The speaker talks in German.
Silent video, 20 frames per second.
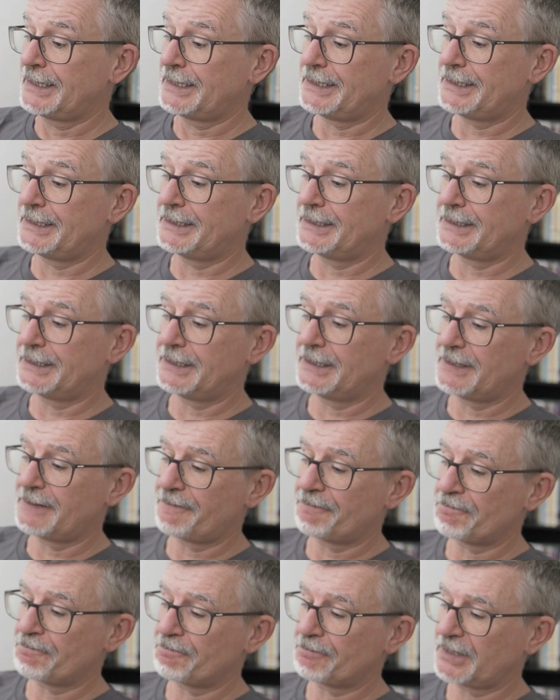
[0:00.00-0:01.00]

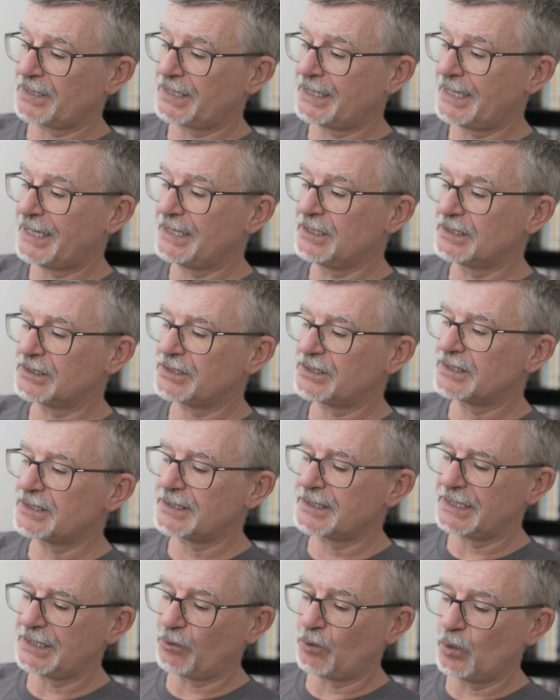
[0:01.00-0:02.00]
ähm,
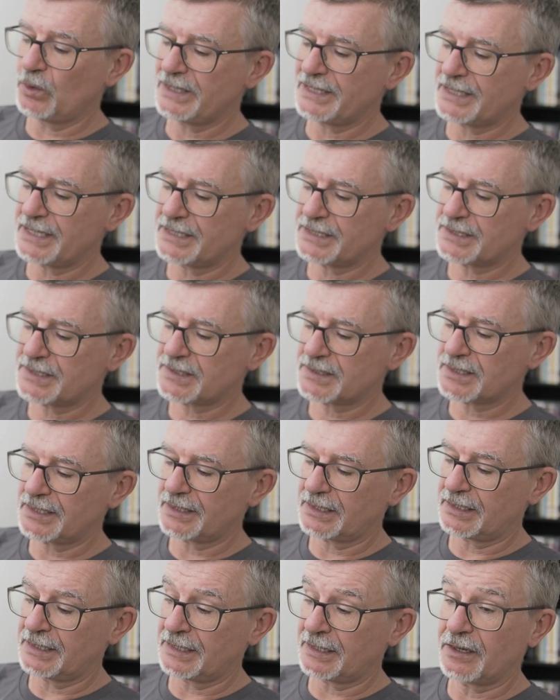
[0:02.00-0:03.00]
Canon
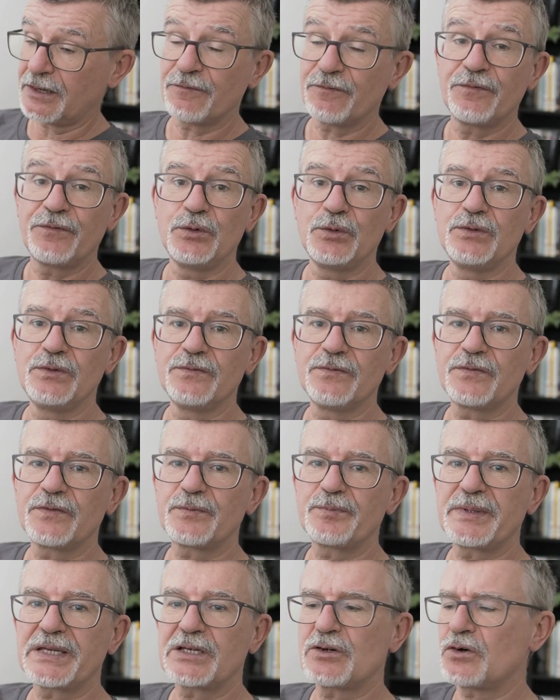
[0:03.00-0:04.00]
OES R5
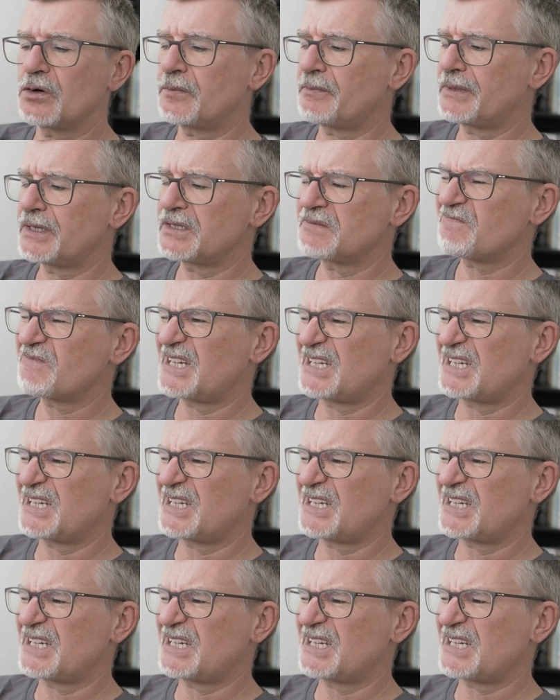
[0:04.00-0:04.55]
bekommen,